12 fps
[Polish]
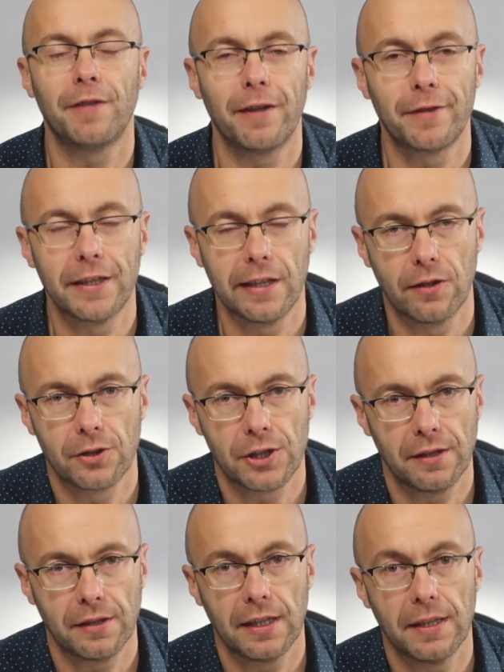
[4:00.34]
dwa wideo
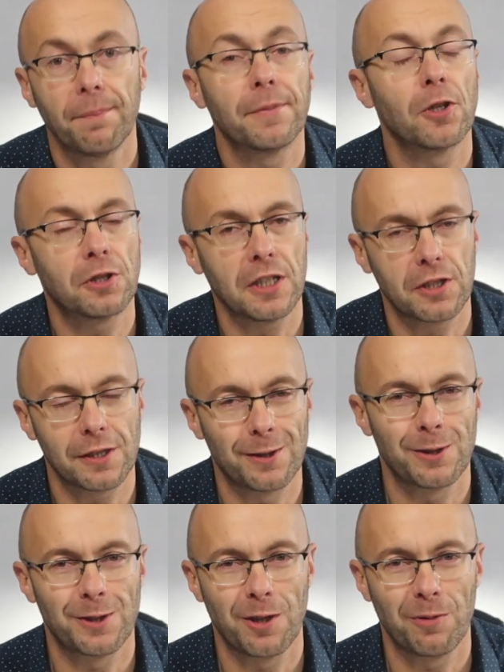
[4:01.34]
dziennie, to też jest
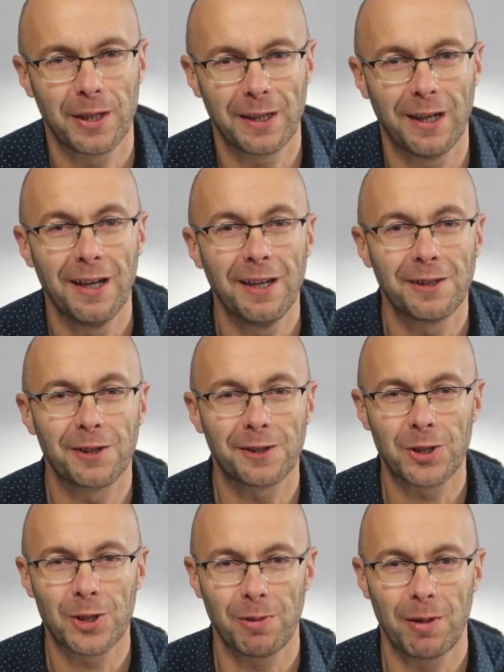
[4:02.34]
do zrobienia.
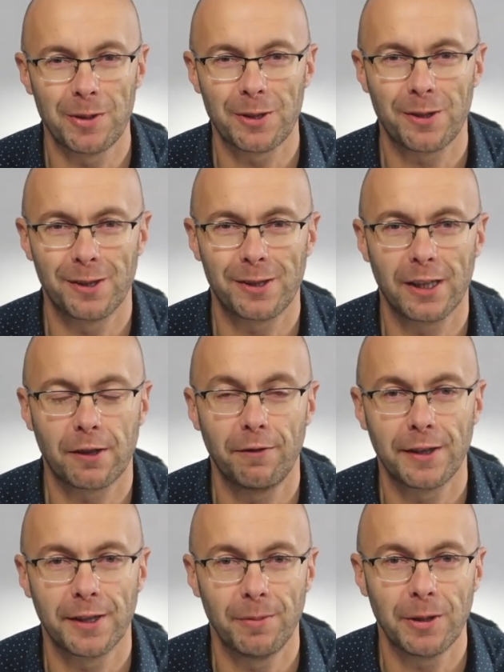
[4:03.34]
Tylko trzeba być
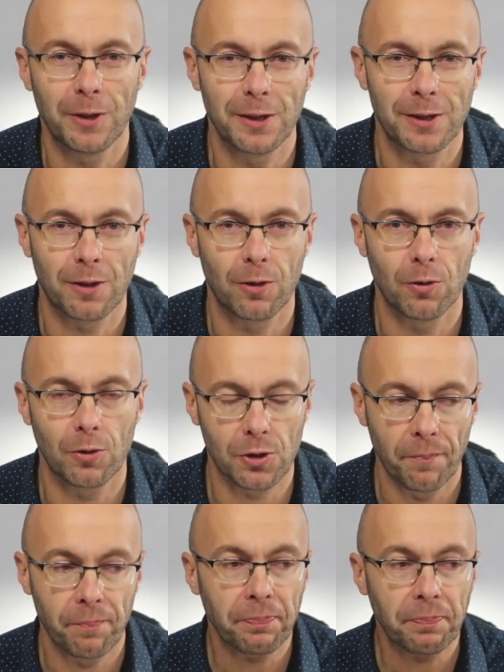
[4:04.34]
konsekwentnym i to jest
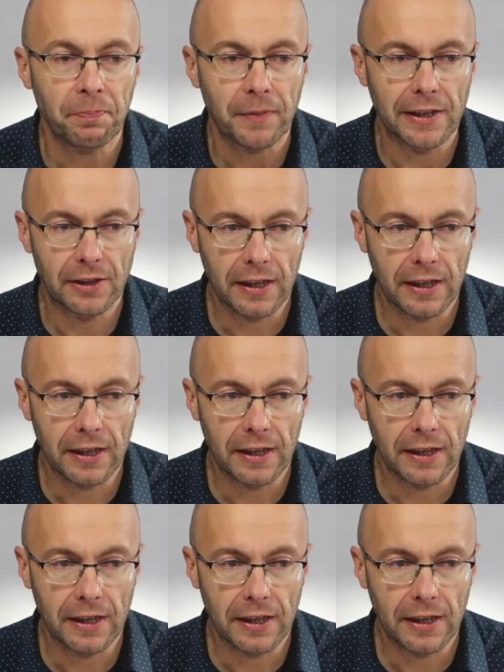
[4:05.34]
klucz. I